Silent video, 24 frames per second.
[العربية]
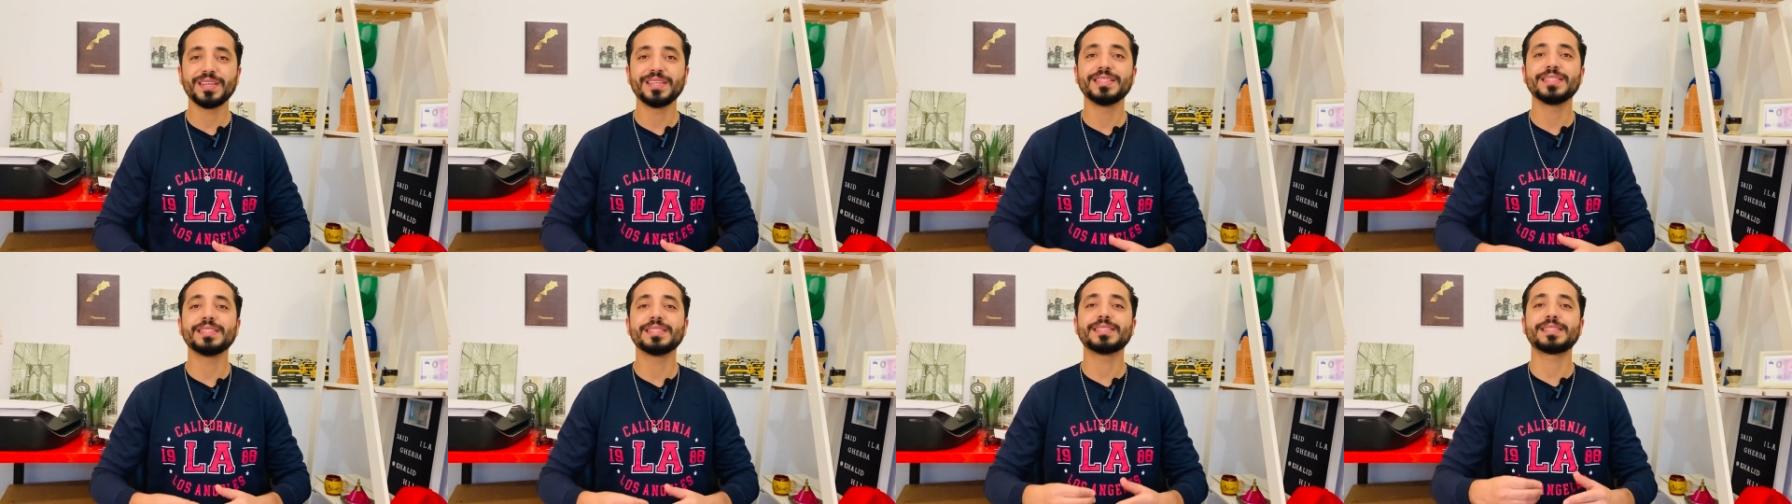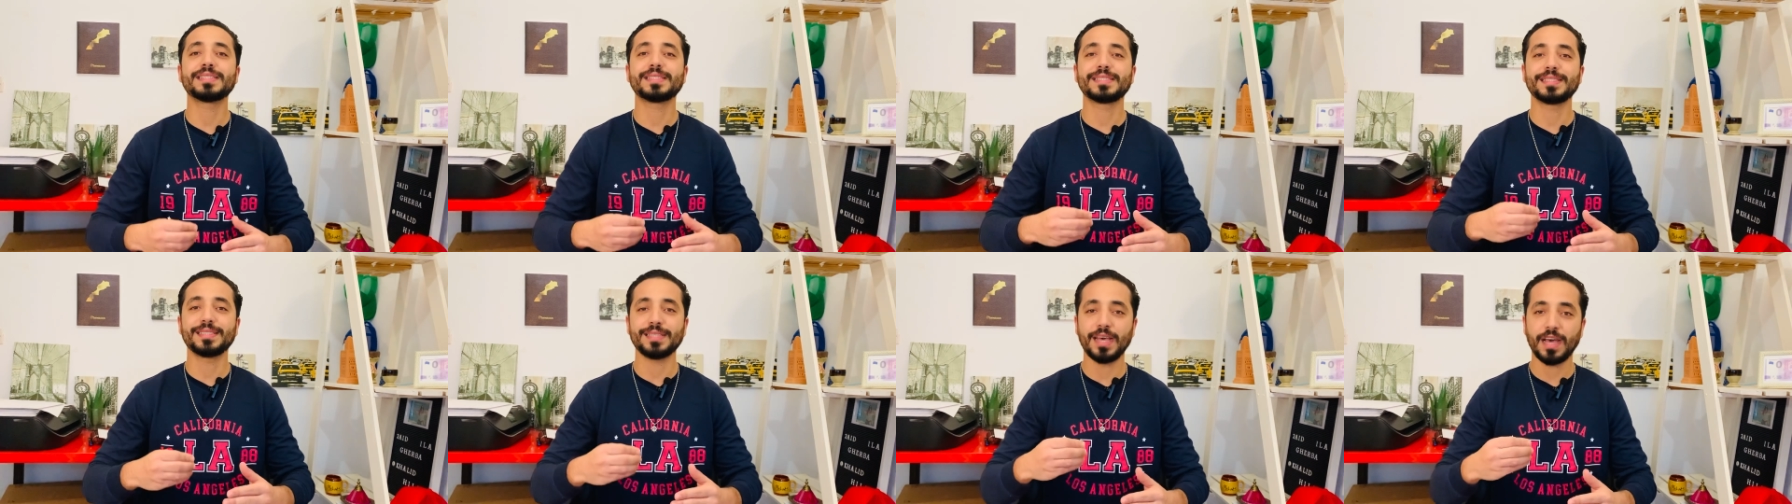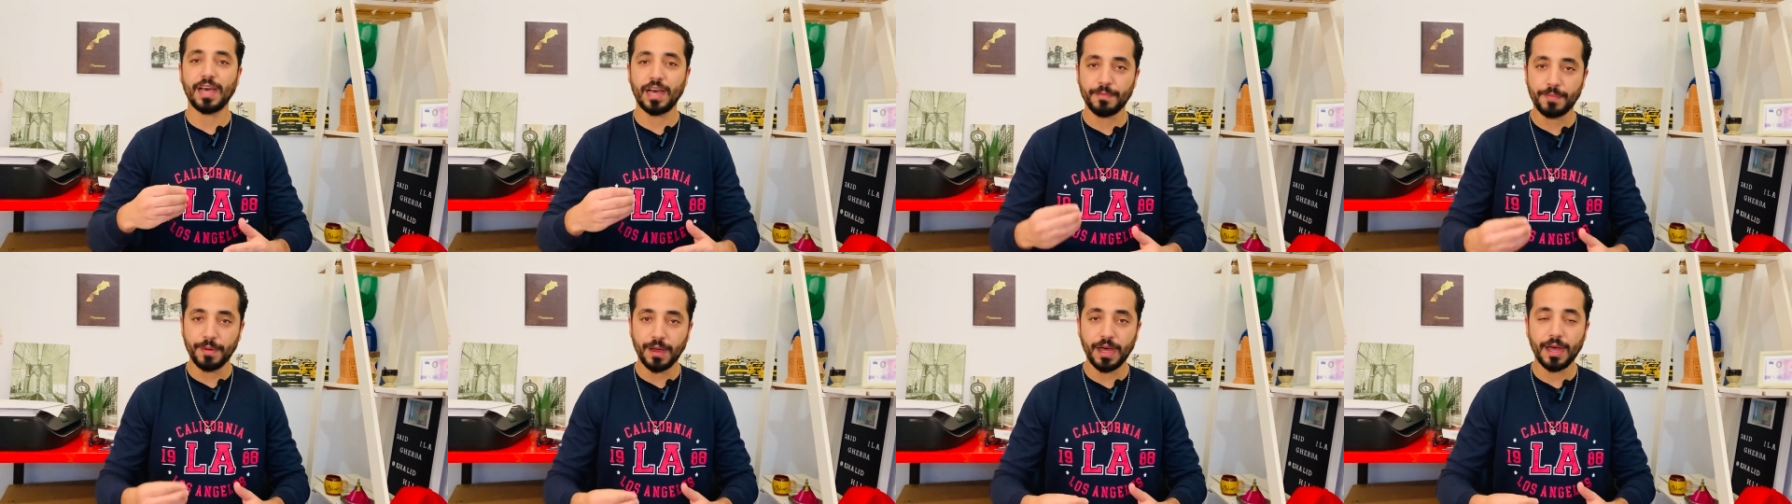
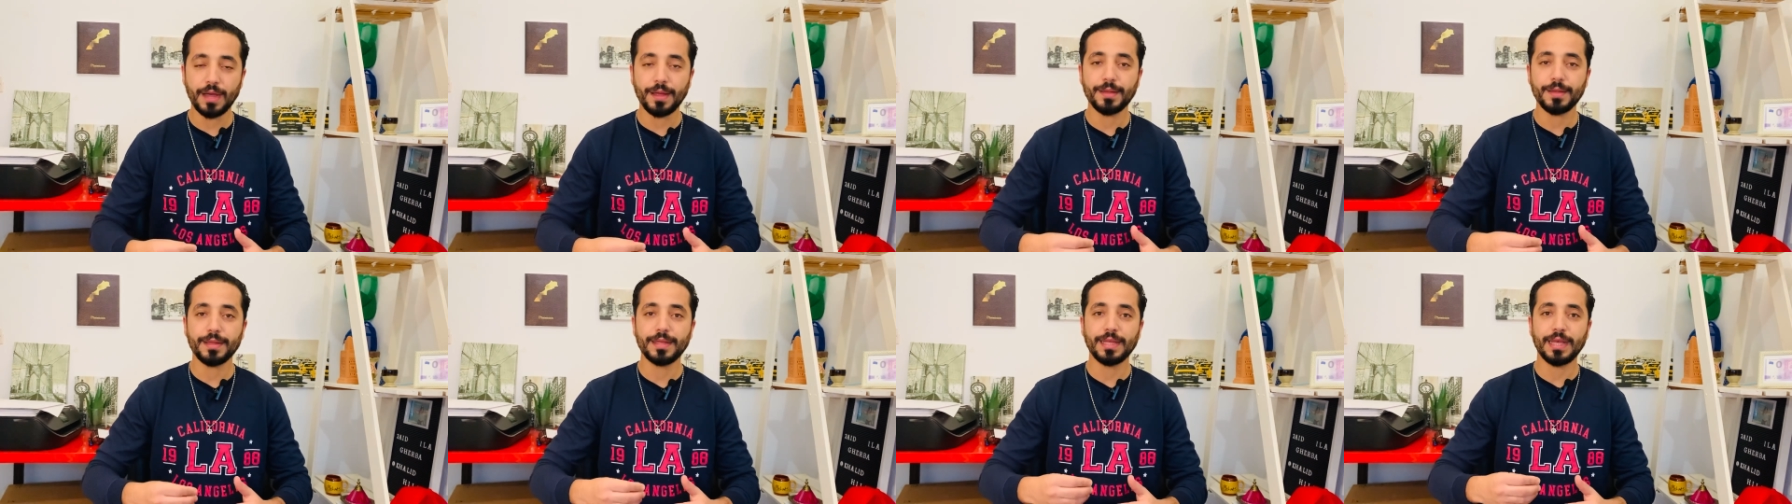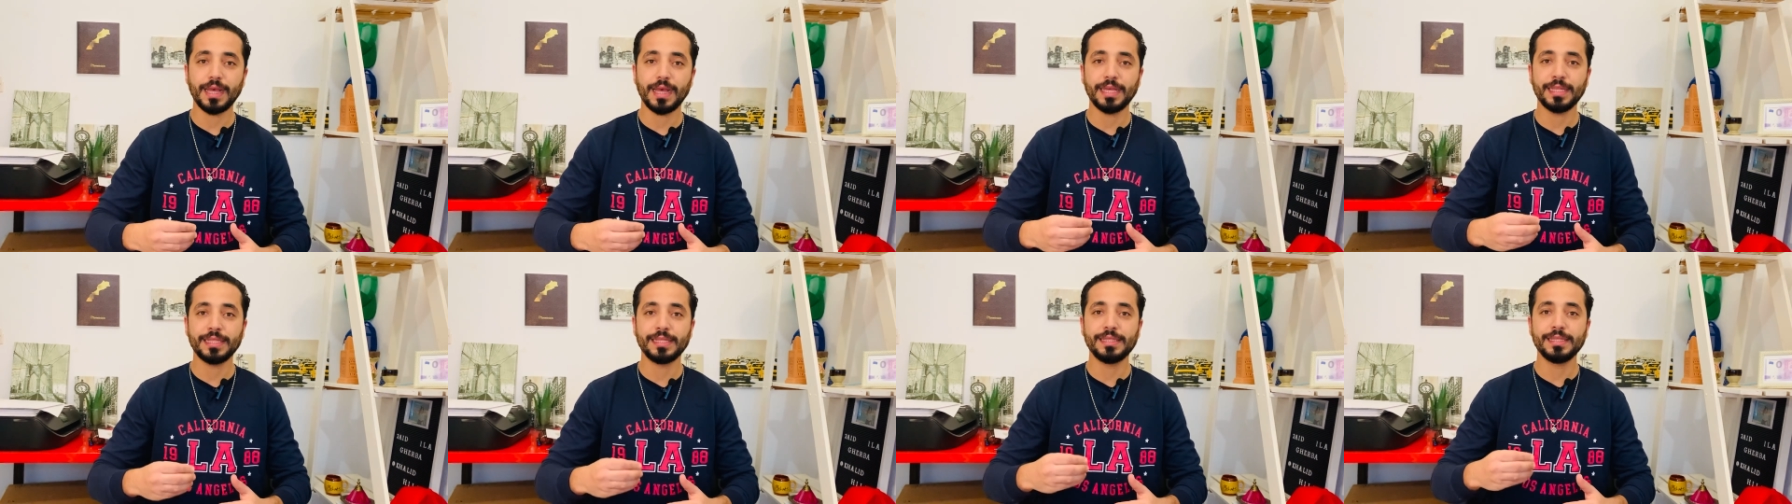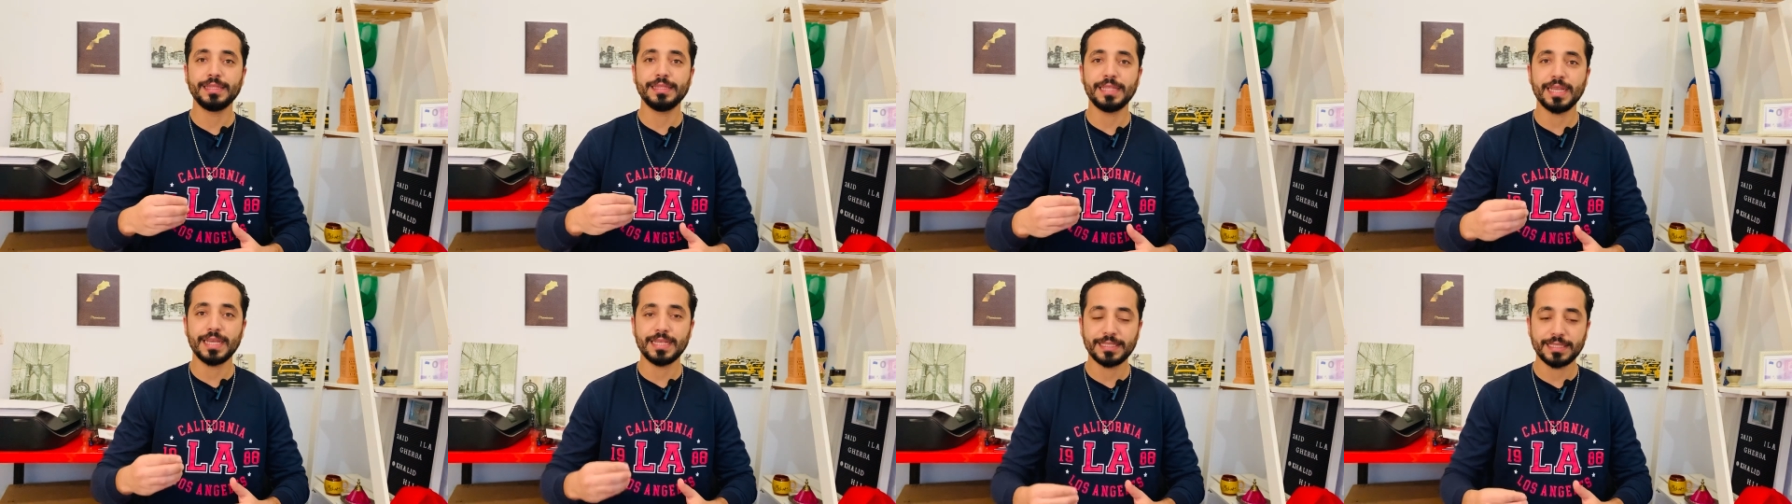نصابه هاد
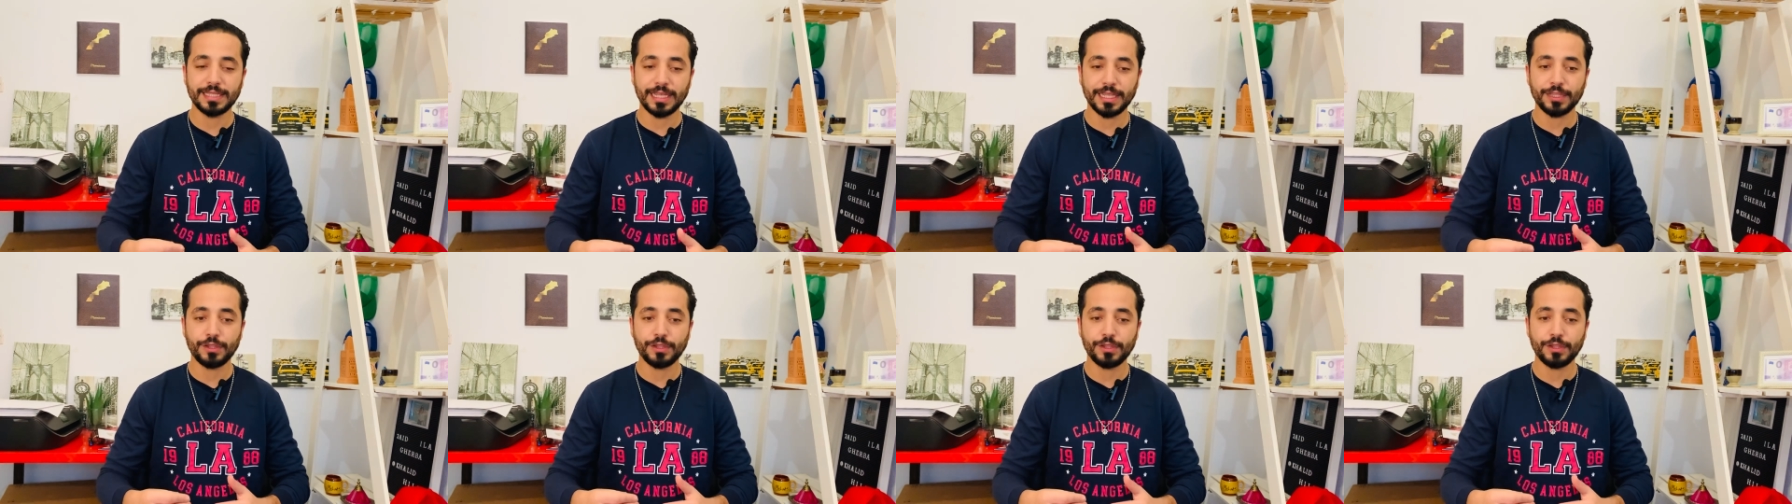الناس